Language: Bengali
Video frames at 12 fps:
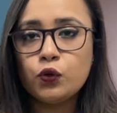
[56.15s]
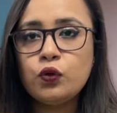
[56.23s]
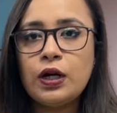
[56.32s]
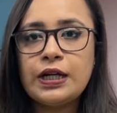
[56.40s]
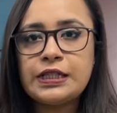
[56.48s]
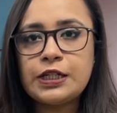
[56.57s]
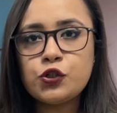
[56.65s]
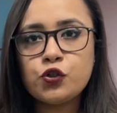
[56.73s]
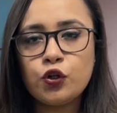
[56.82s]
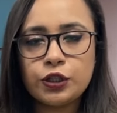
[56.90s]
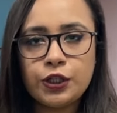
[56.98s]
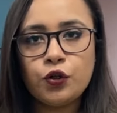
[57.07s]
দু হাজার
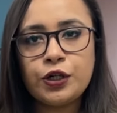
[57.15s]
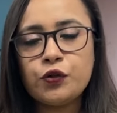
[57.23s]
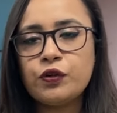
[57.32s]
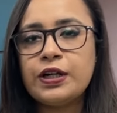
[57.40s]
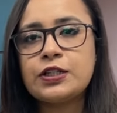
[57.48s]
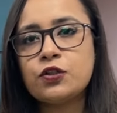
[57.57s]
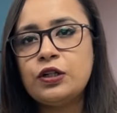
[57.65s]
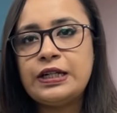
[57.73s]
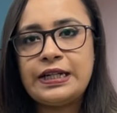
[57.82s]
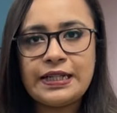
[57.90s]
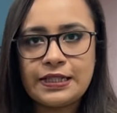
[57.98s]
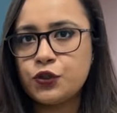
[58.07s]
সতেরোর ইউনেস্কো
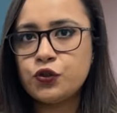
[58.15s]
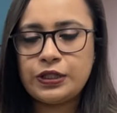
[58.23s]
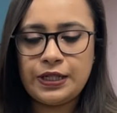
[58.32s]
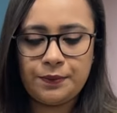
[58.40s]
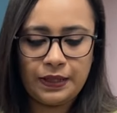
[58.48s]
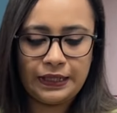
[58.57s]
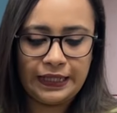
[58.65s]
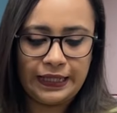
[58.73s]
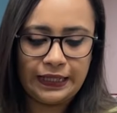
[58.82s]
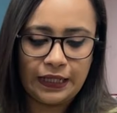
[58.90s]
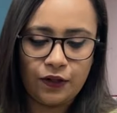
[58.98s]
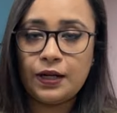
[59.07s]
লিস্ট যদি আমরা
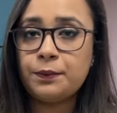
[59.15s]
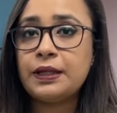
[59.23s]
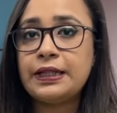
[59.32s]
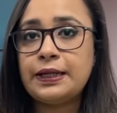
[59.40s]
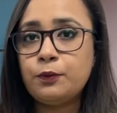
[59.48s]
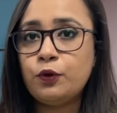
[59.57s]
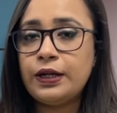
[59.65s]
দেখি তাহলে আমরা দেখব